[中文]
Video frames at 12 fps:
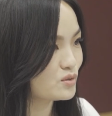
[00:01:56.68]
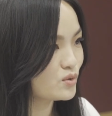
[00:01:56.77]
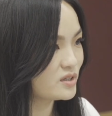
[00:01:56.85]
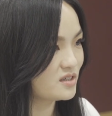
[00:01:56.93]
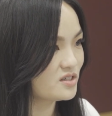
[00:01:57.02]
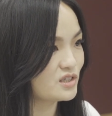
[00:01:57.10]

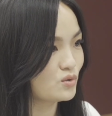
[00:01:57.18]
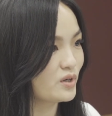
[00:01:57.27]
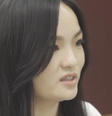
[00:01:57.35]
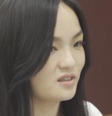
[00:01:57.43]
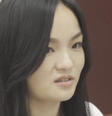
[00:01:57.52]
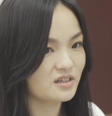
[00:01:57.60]
岁的行
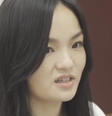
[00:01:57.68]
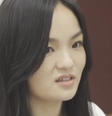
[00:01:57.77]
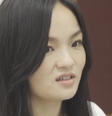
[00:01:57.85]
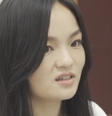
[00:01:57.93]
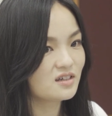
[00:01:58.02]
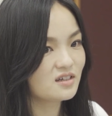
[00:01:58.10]
为能力
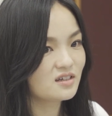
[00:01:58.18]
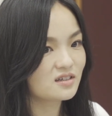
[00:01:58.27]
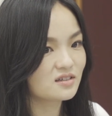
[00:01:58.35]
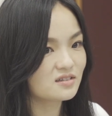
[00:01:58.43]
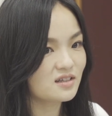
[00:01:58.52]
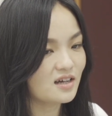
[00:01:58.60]

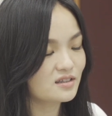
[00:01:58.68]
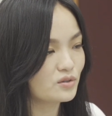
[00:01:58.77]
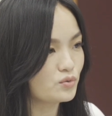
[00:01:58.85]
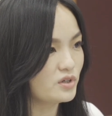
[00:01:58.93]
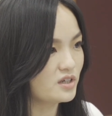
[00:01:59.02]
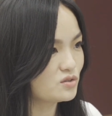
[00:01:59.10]
跟他的
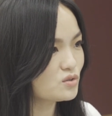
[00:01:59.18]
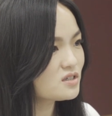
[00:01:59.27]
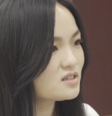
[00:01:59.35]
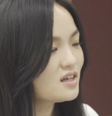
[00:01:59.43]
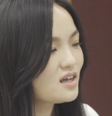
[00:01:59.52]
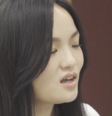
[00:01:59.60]
语言，就是